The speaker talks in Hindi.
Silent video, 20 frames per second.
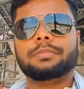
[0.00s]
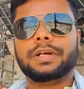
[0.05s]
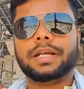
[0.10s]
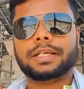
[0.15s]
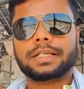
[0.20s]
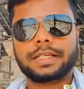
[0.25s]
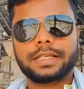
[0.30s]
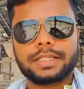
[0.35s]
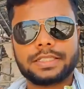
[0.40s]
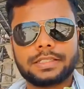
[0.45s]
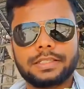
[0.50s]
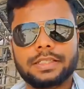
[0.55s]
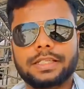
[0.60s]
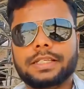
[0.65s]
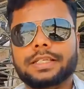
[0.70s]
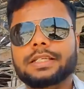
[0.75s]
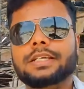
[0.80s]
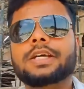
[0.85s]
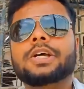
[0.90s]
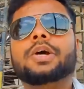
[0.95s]
निर्माण कार्य चल
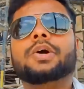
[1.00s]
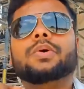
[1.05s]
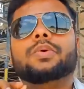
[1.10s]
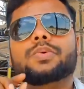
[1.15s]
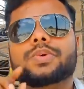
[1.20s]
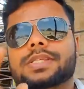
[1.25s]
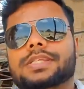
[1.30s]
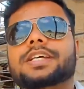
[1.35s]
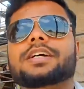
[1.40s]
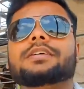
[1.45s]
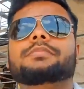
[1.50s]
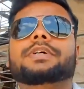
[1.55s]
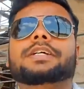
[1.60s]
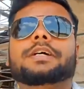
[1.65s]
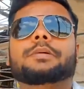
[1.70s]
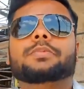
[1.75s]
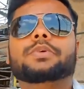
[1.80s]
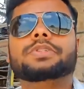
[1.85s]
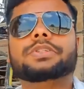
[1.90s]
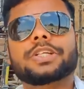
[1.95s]
रहा है उसका
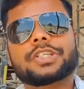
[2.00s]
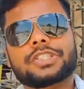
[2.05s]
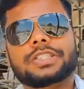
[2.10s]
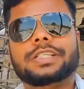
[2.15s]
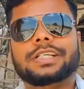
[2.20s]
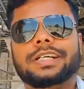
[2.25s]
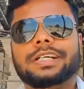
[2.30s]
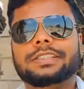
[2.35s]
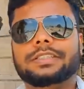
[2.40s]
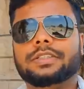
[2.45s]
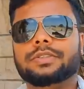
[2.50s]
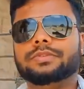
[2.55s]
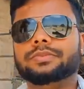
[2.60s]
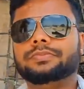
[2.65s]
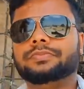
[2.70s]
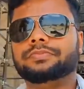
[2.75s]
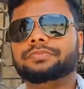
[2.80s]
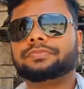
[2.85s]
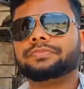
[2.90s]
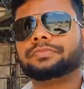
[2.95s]
मैं आपको दृश्य दिखाता
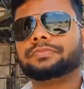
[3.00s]
हूँ